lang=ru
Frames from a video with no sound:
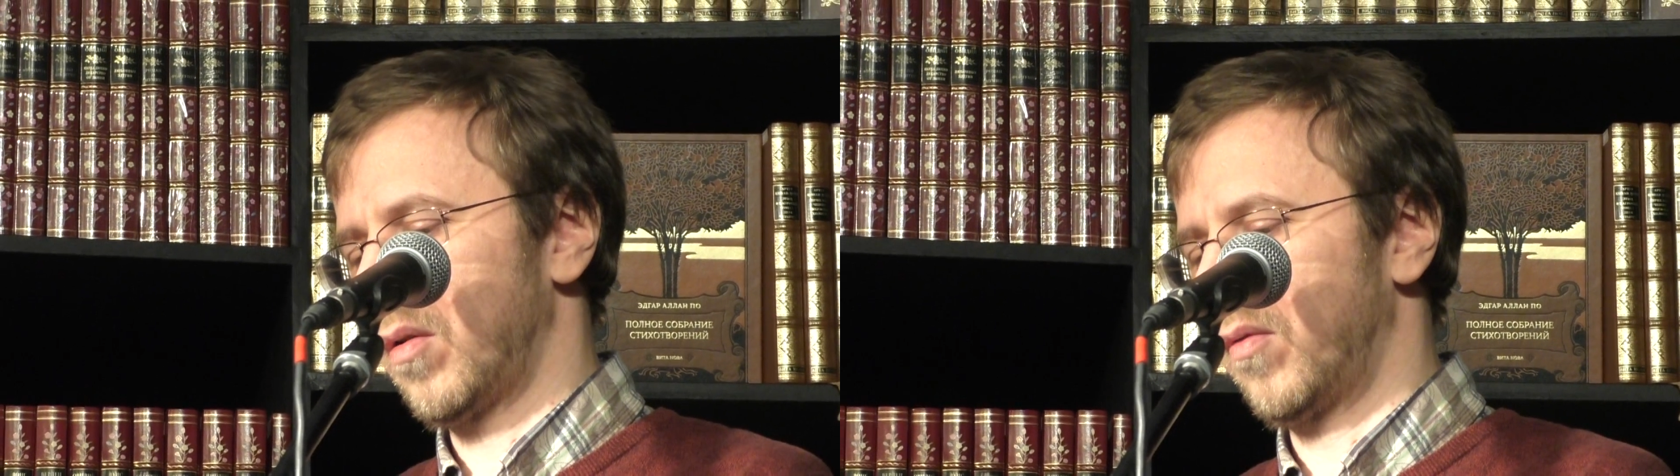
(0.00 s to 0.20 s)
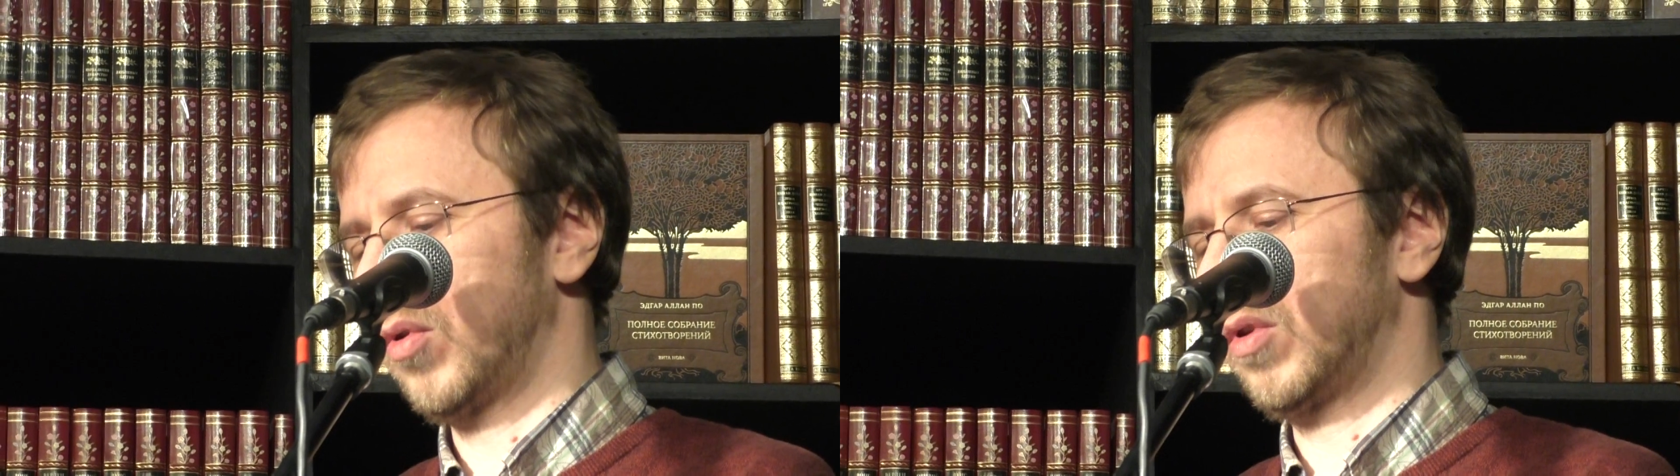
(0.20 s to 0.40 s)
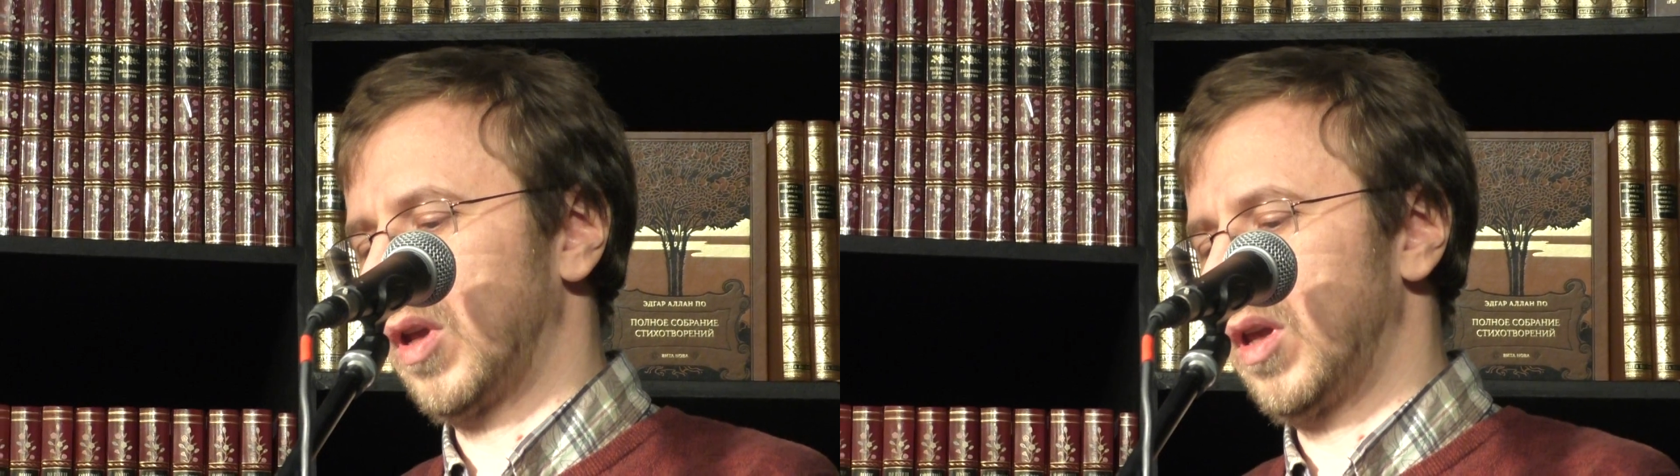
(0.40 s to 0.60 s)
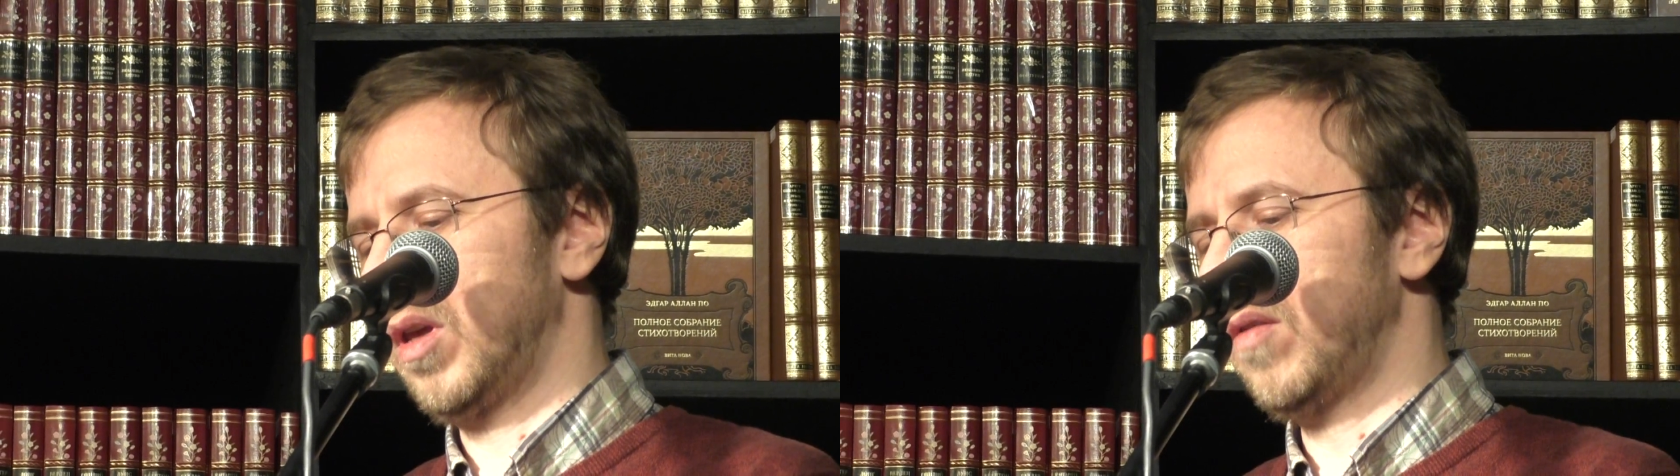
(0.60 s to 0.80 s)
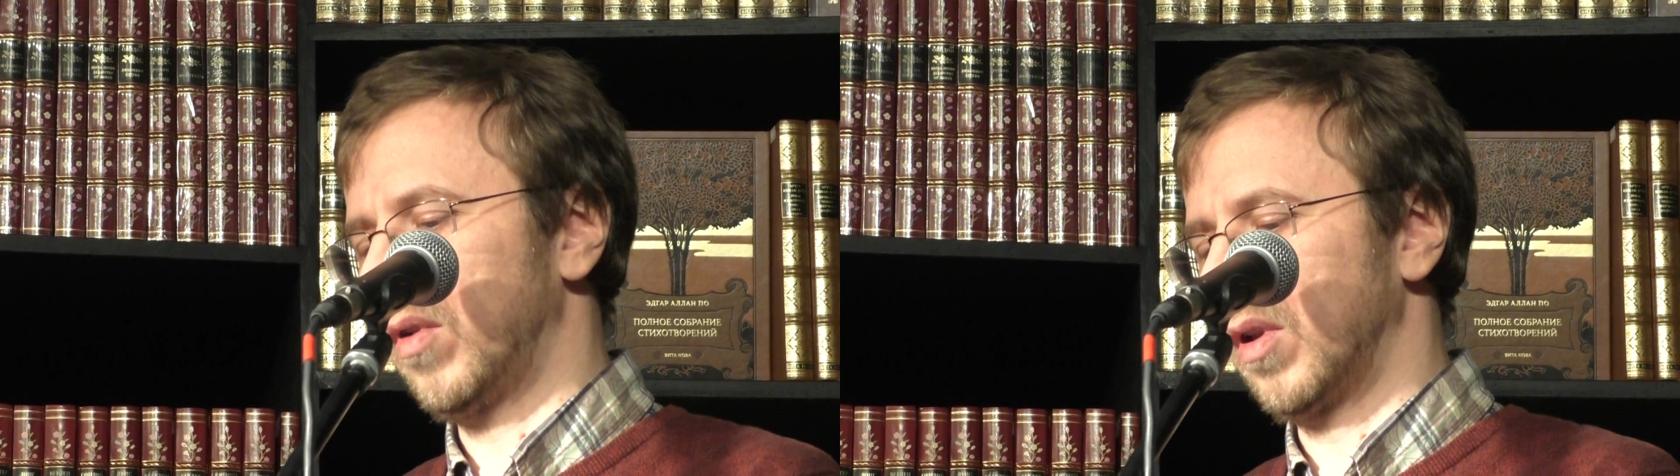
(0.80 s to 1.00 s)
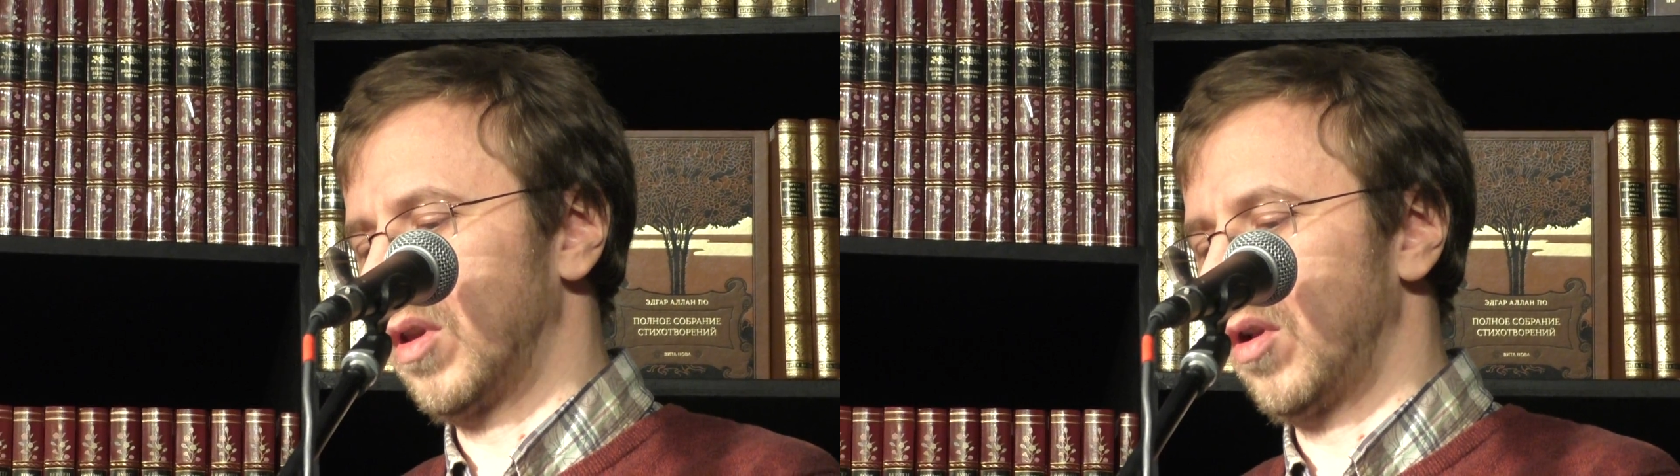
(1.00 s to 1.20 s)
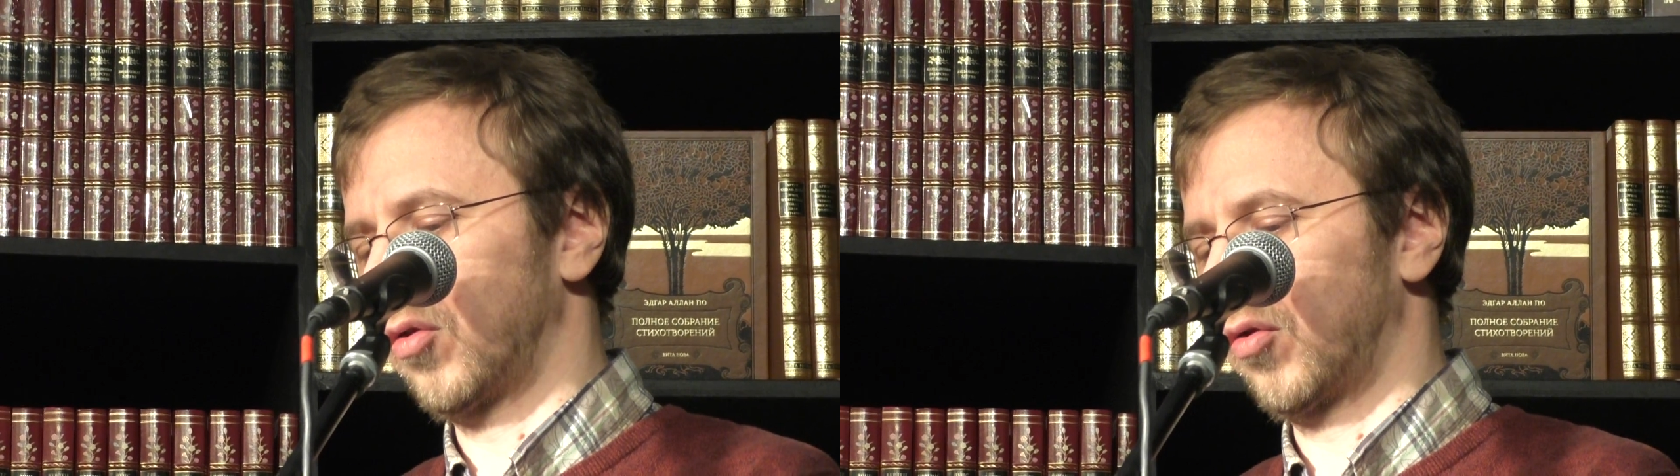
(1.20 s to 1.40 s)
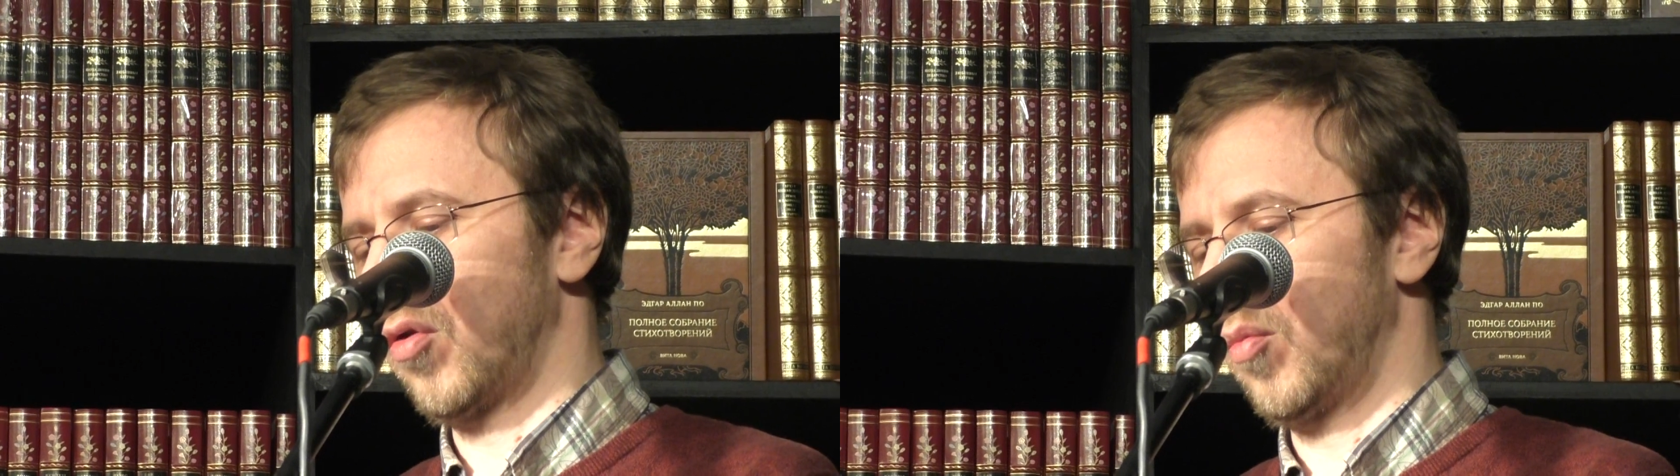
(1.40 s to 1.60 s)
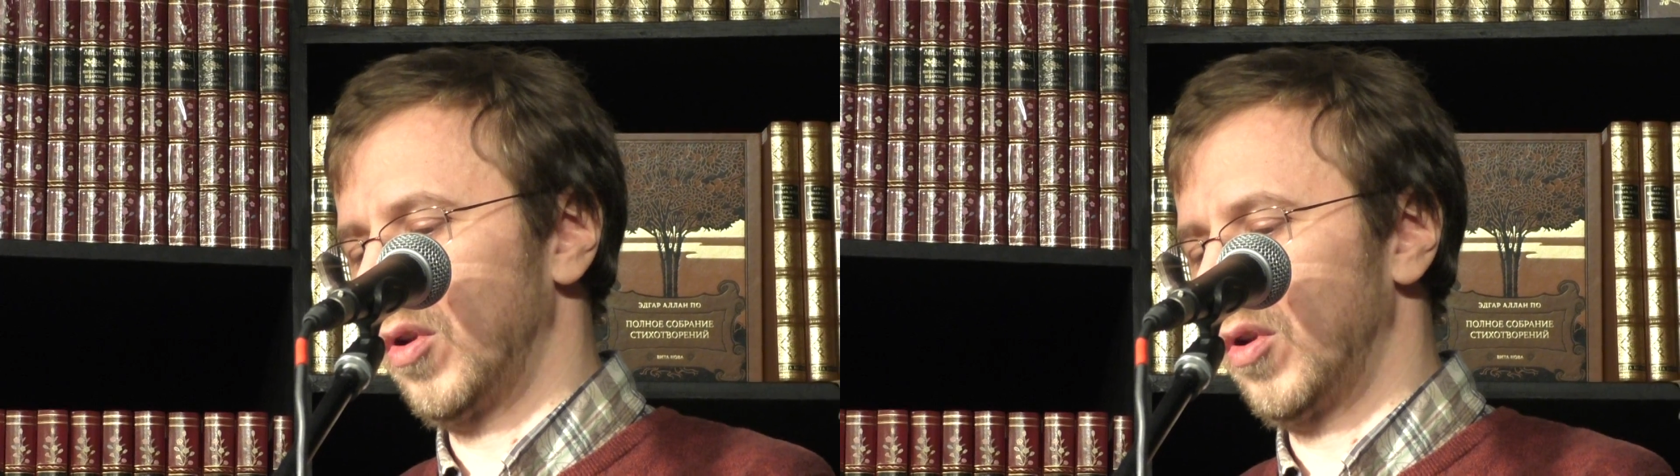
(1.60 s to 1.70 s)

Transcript: вот Иволга должно